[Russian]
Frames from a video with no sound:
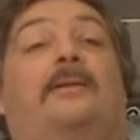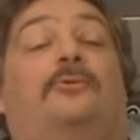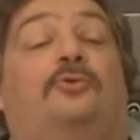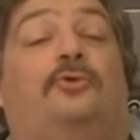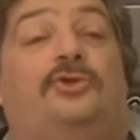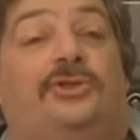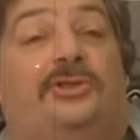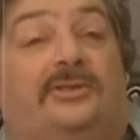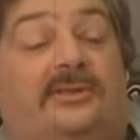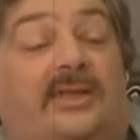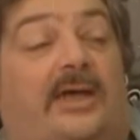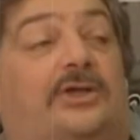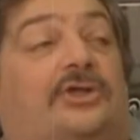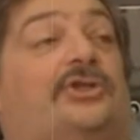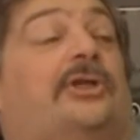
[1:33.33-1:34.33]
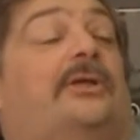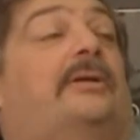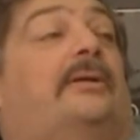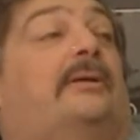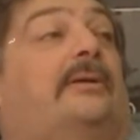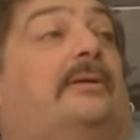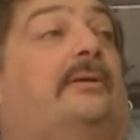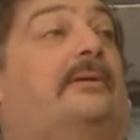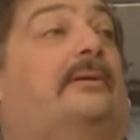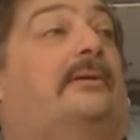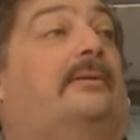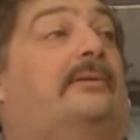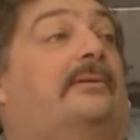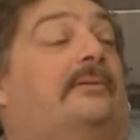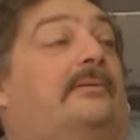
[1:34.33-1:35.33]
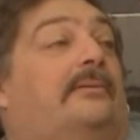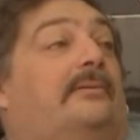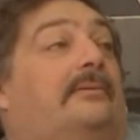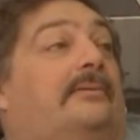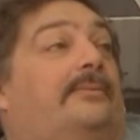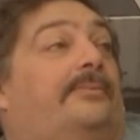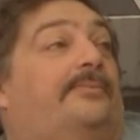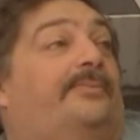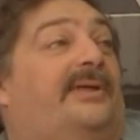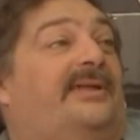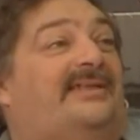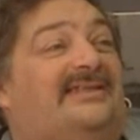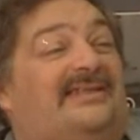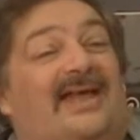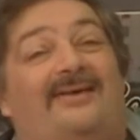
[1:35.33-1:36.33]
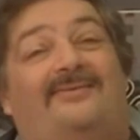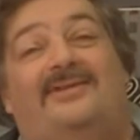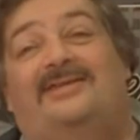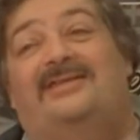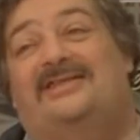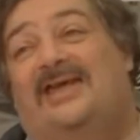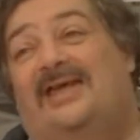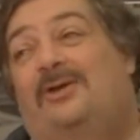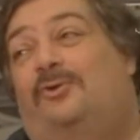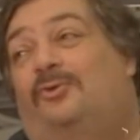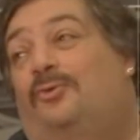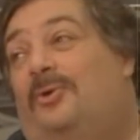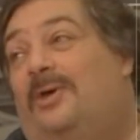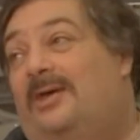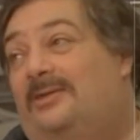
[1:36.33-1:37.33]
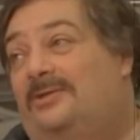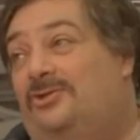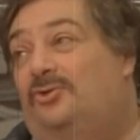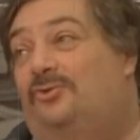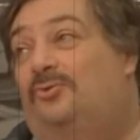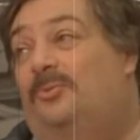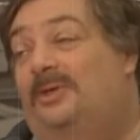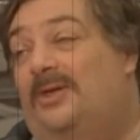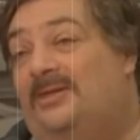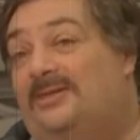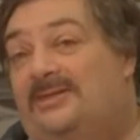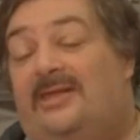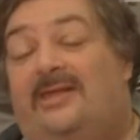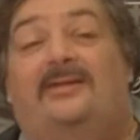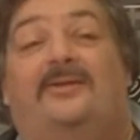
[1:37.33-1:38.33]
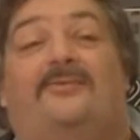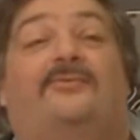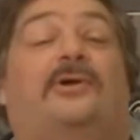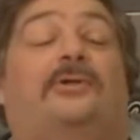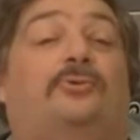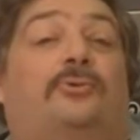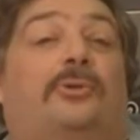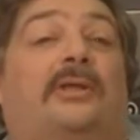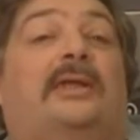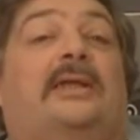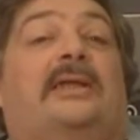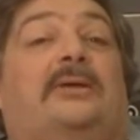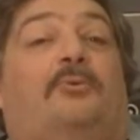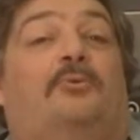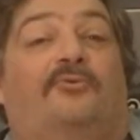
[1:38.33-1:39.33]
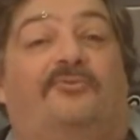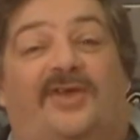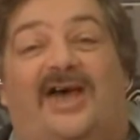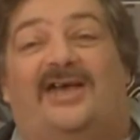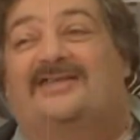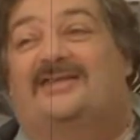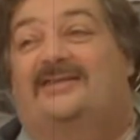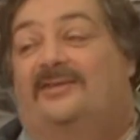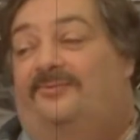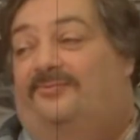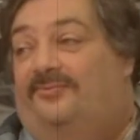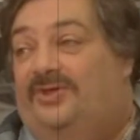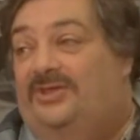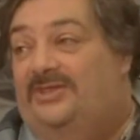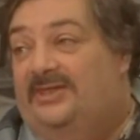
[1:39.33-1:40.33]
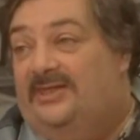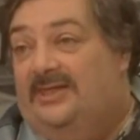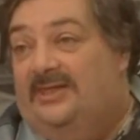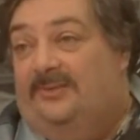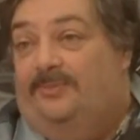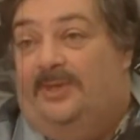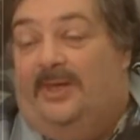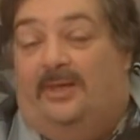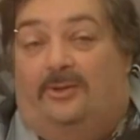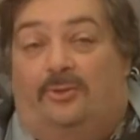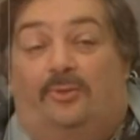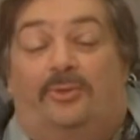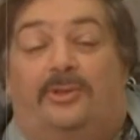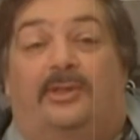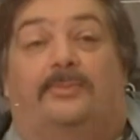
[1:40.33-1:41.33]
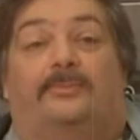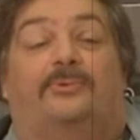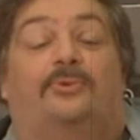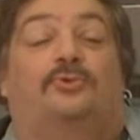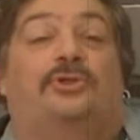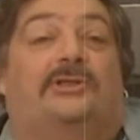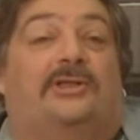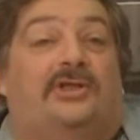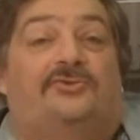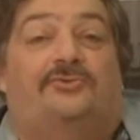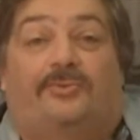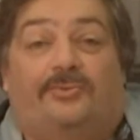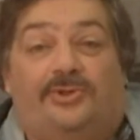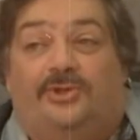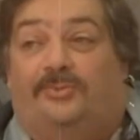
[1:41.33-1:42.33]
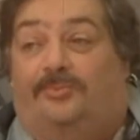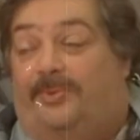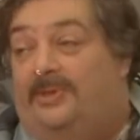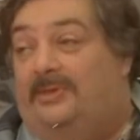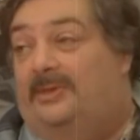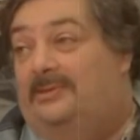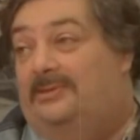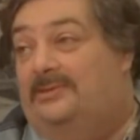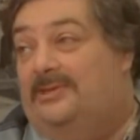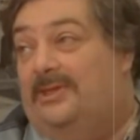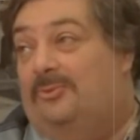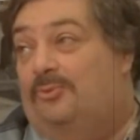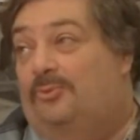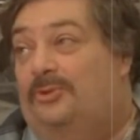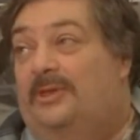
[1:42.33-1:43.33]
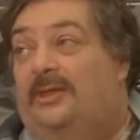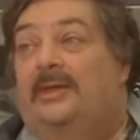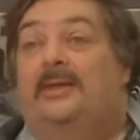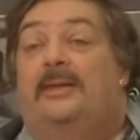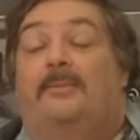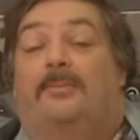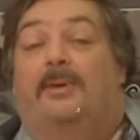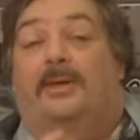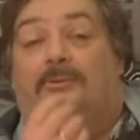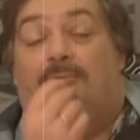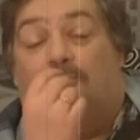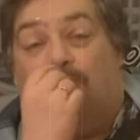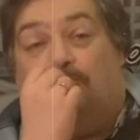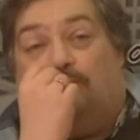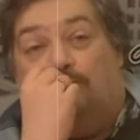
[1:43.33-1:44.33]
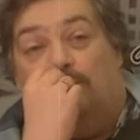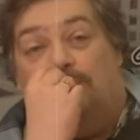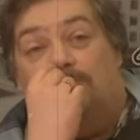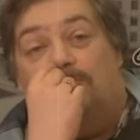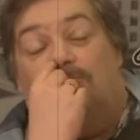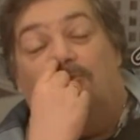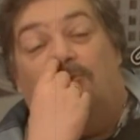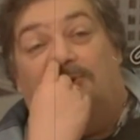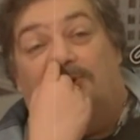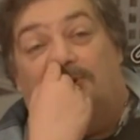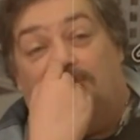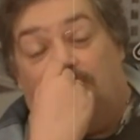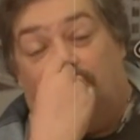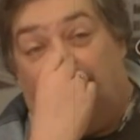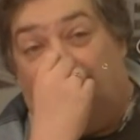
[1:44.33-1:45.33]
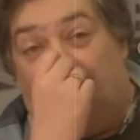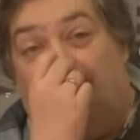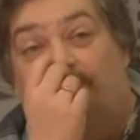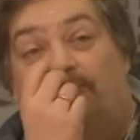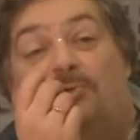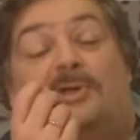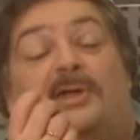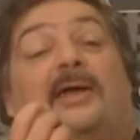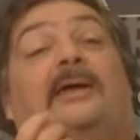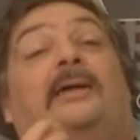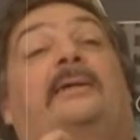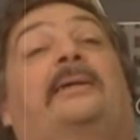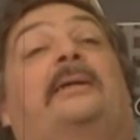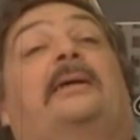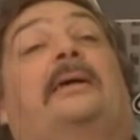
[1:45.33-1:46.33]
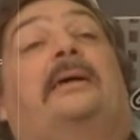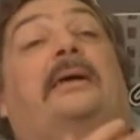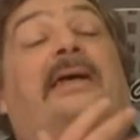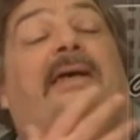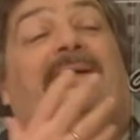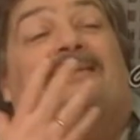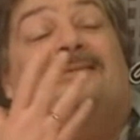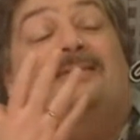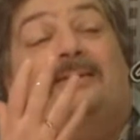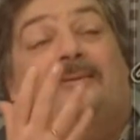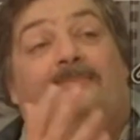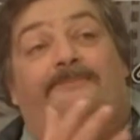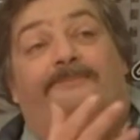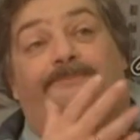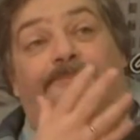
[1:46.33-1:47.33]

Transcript: Точно так же э, представить цельную картину мироздания, в которой увязаны физика и биология, потому что иначе вообще непонятны законы, по которым существует и растет живое, это